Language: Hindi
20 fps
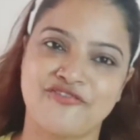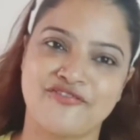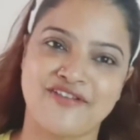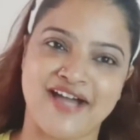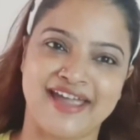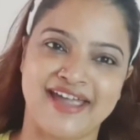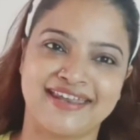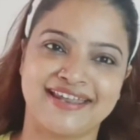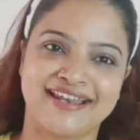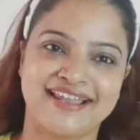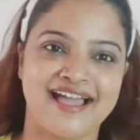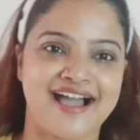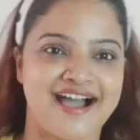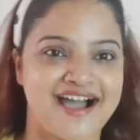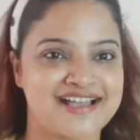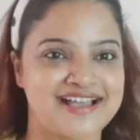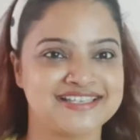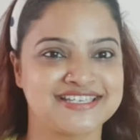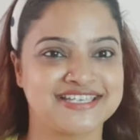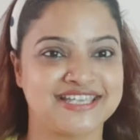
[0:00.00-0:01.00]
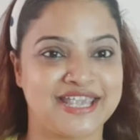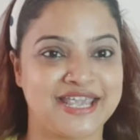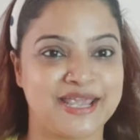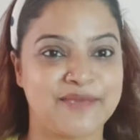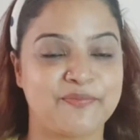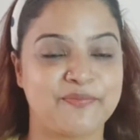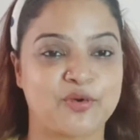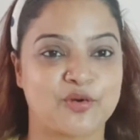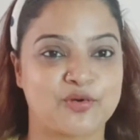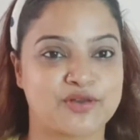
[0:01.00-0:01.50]
फाइनली आज ये
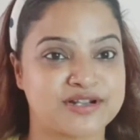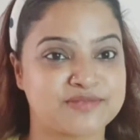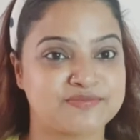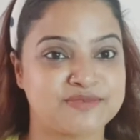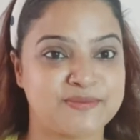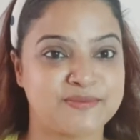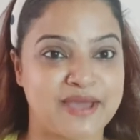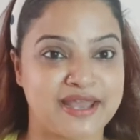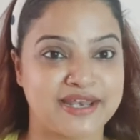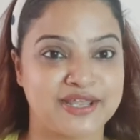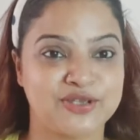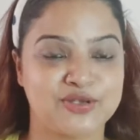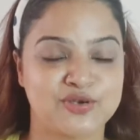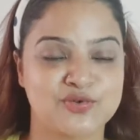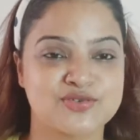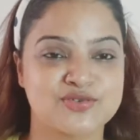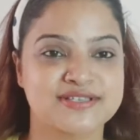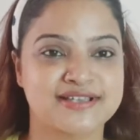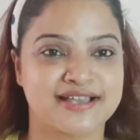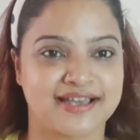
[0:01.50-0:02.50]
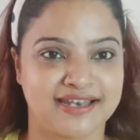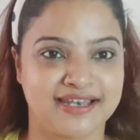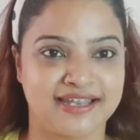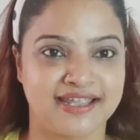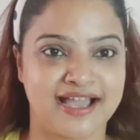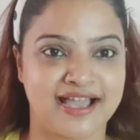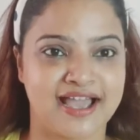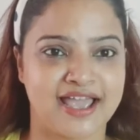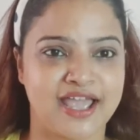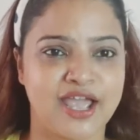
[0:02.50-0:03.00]
प्रोडक्ट भी मैंने यूज़ कर
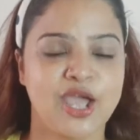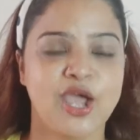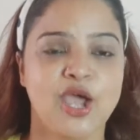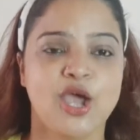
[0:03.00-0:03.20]
लिया है